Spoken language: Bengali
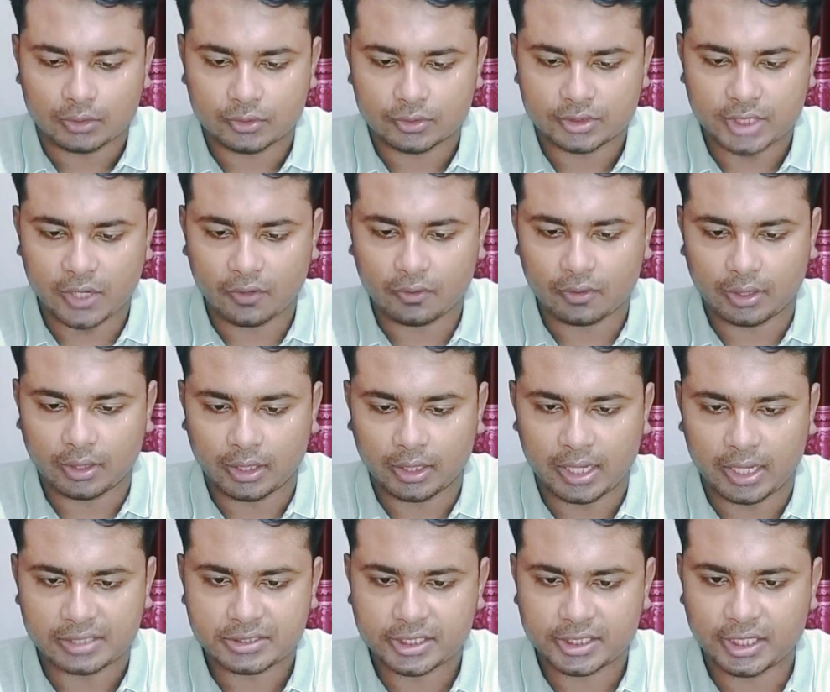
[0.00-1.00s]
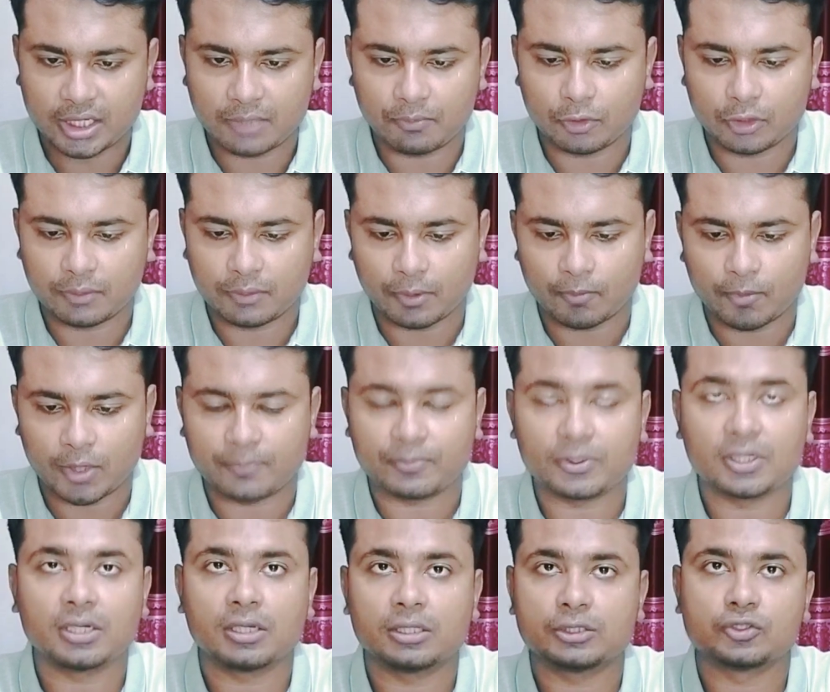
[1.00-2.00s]
তো যাই হোক আছে কিনা বলতে পারবেন
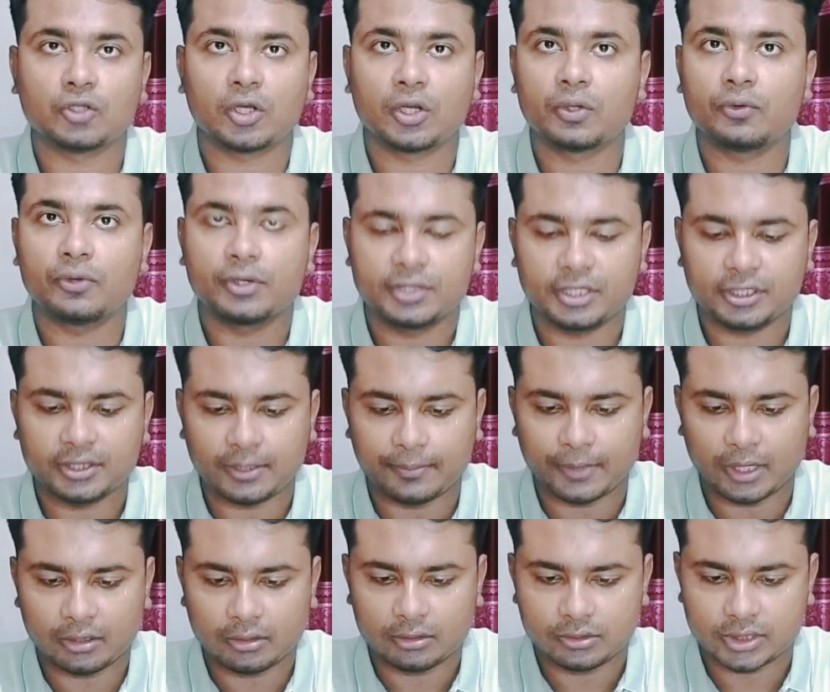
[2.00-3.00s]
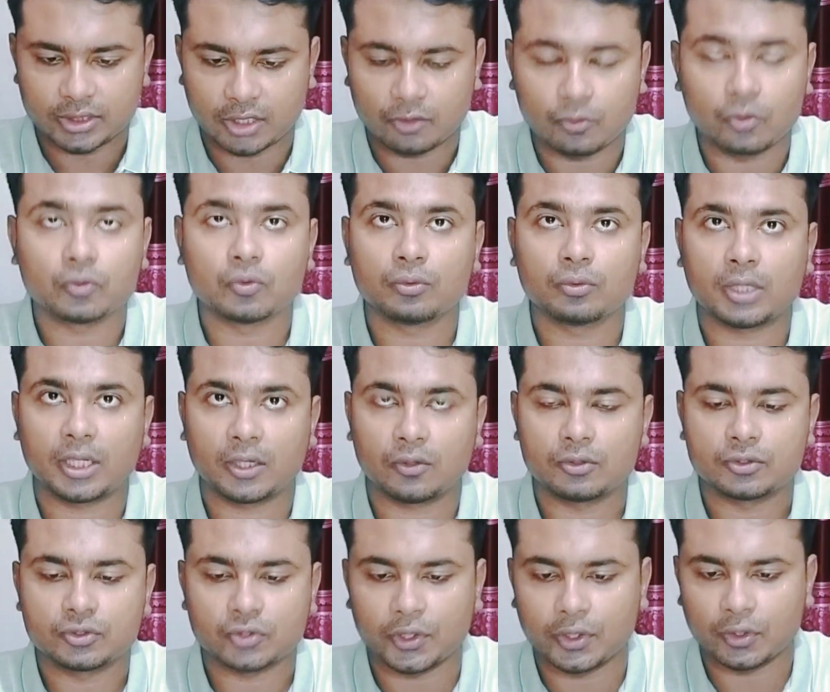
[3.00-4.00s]
আপনারা জয়েন করে দেখতে পারেন যারা নতুন
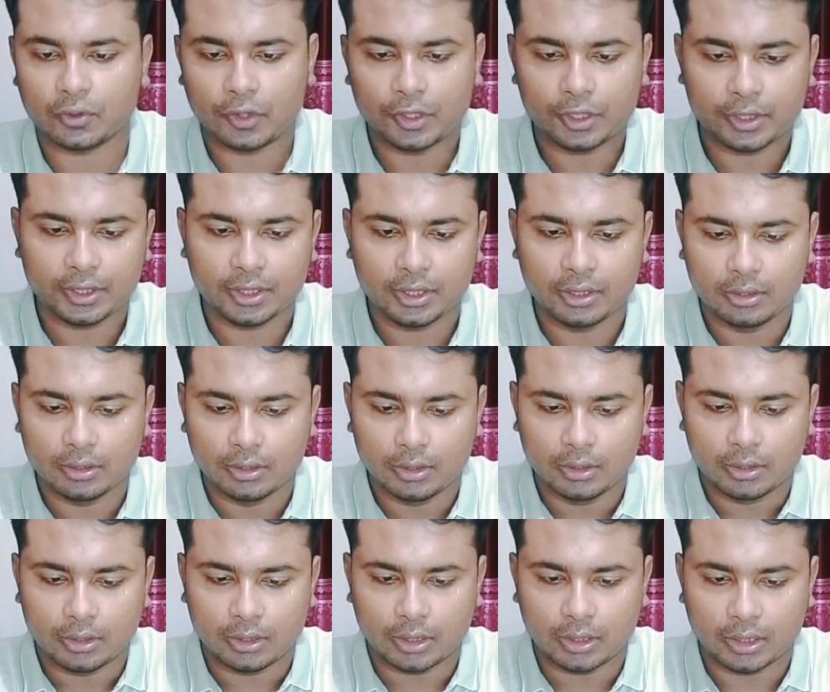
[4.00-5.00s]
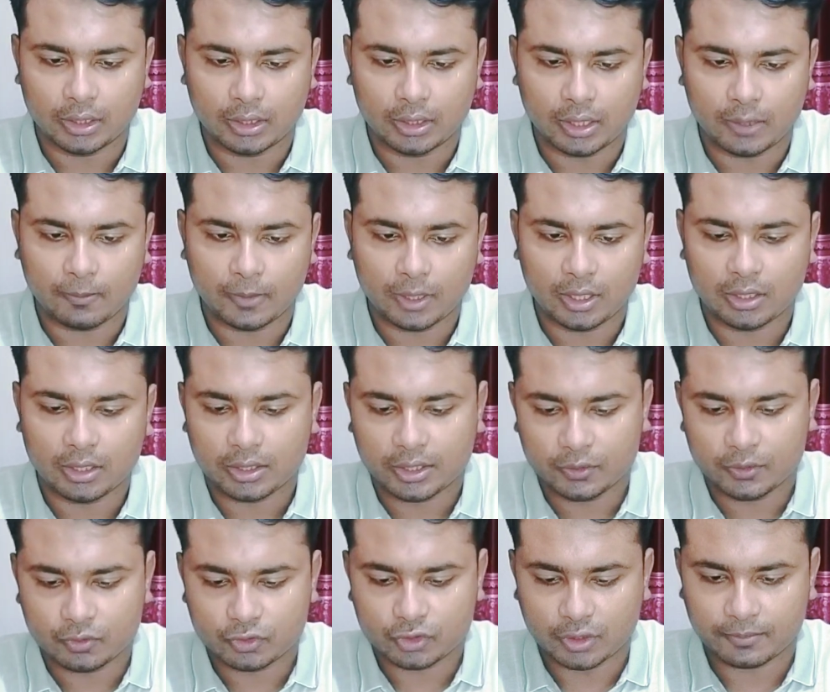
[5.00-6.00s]
এখনও জয়েন করেননি আমরা
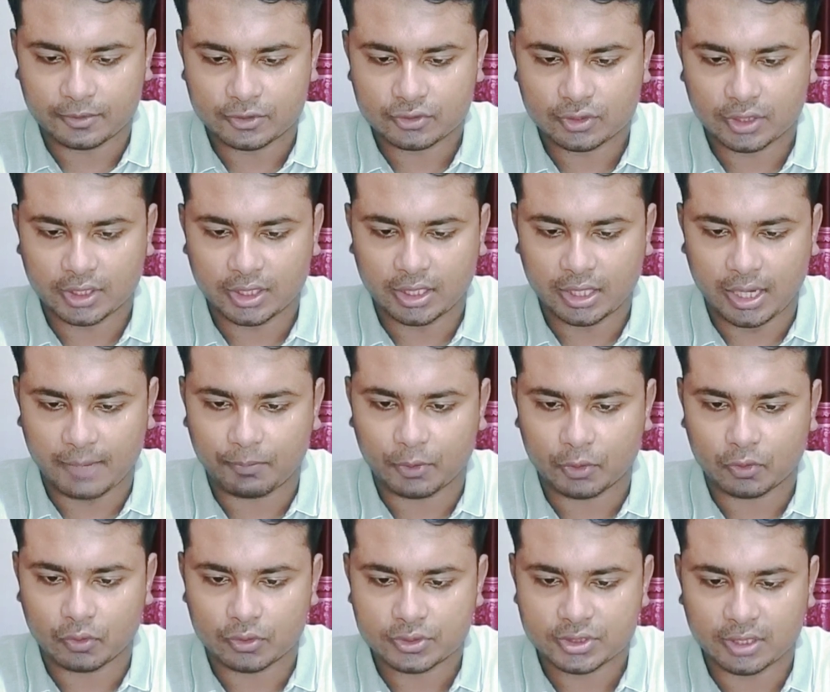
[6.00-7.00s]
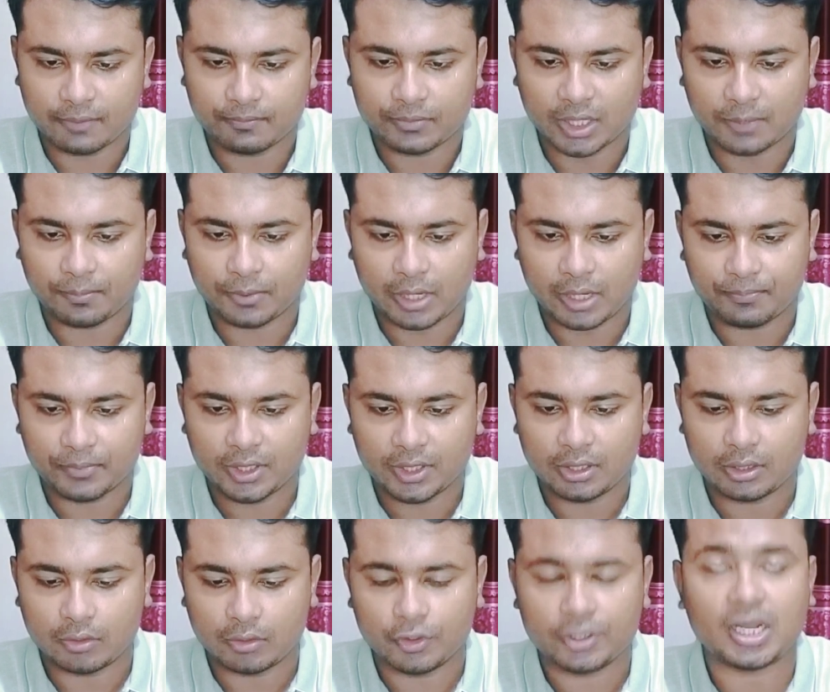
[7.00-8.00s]
কিন্তু সব কিছু এখানে আপলোড করেছিলাম তারপর
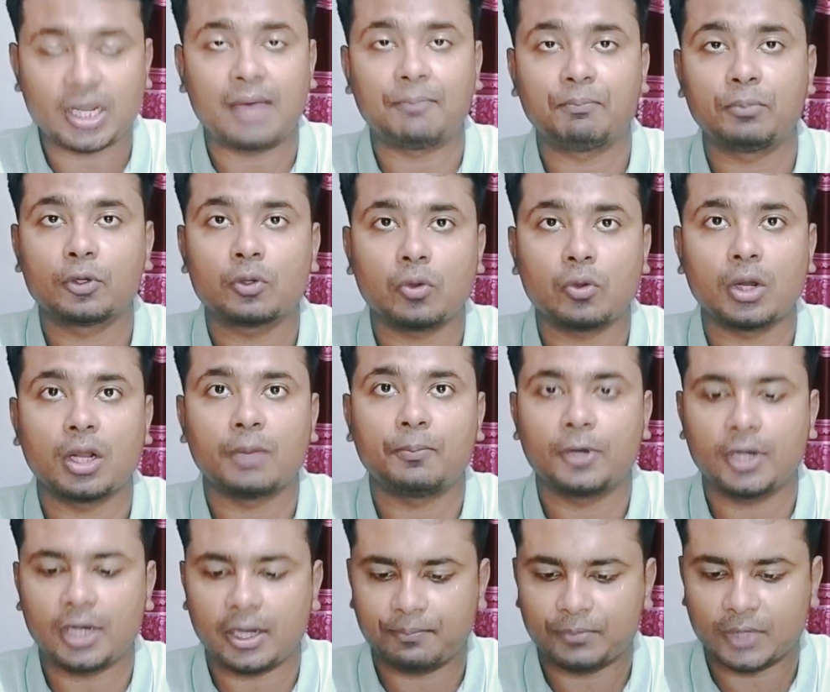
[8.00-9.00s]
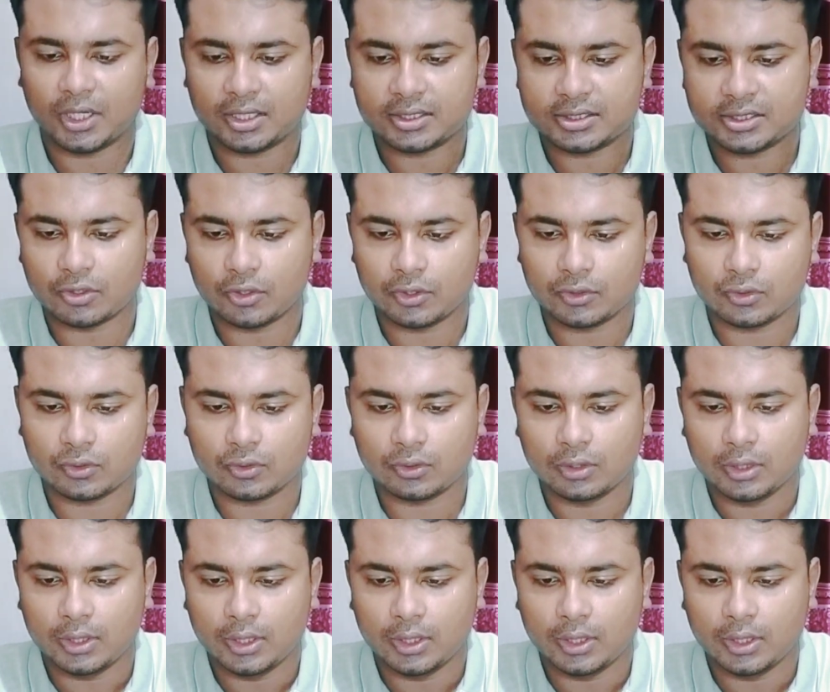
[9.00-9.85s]
আপনি ওইটা আপলোড করার পরে আপনার কাছে হয়তো